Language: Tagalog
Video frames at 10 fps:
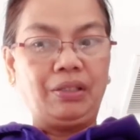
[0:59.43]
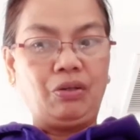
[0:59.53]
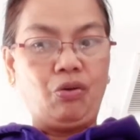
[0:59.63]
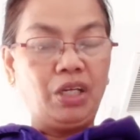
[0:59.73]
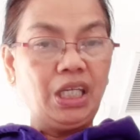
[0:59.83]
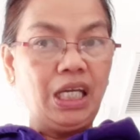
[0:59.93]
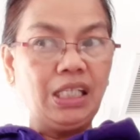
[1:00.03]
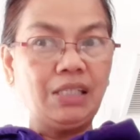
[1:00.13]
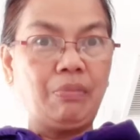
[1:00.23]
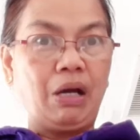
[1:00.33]
Okay
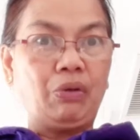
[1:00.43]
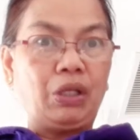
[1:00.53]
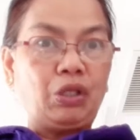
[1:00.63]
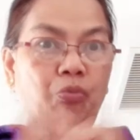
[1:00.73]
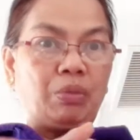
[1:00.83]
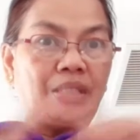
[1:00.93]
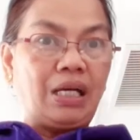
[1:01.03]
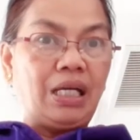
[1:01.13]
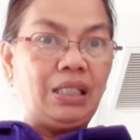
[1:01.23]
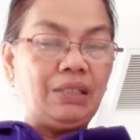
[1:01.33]
guys, bago natin
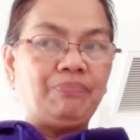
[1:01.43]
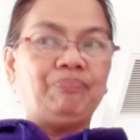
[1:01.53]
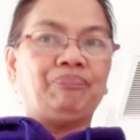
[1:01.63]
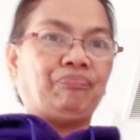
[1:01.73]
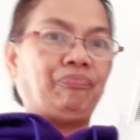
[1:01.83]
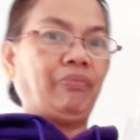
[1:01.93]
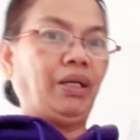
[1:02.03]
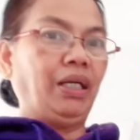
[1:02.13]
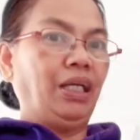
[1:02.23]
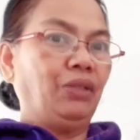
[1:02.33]
umpisahan,
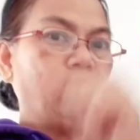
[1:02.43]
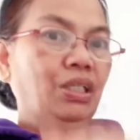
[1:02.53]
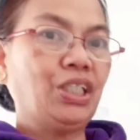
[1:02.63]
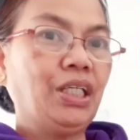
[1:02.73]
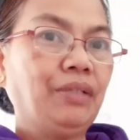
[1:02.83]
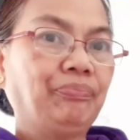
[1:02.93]
ito na siya.